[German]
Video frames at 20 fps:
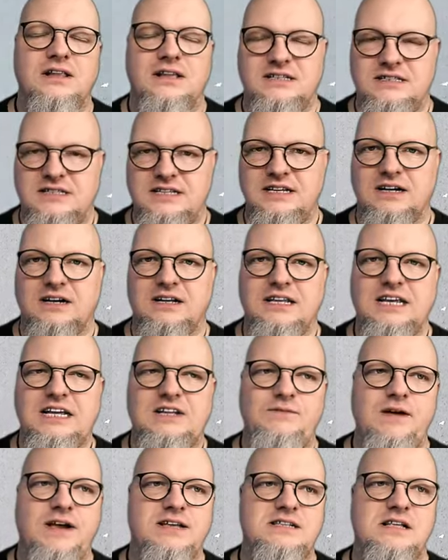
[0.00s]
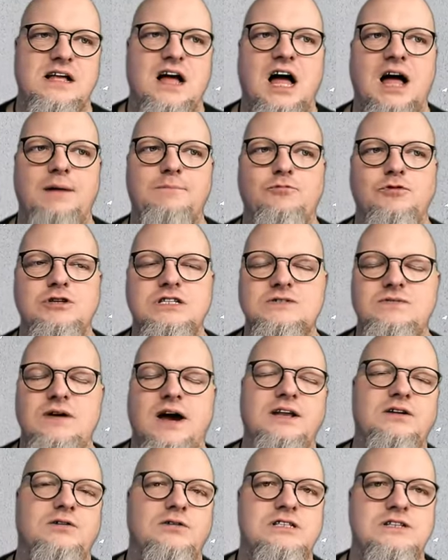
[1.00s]
dass die ihre Lichtwechsel haben und so
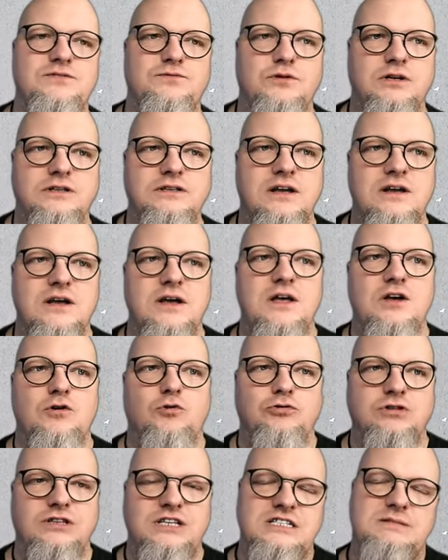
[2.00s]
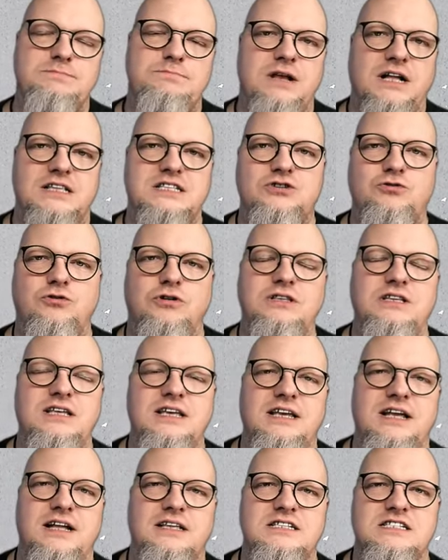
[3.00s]
weiter und so fort. Und diesen Platz konnte
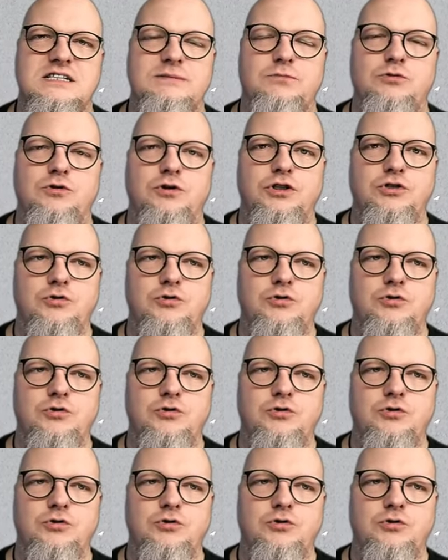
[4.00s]
ich jetzt zum Glück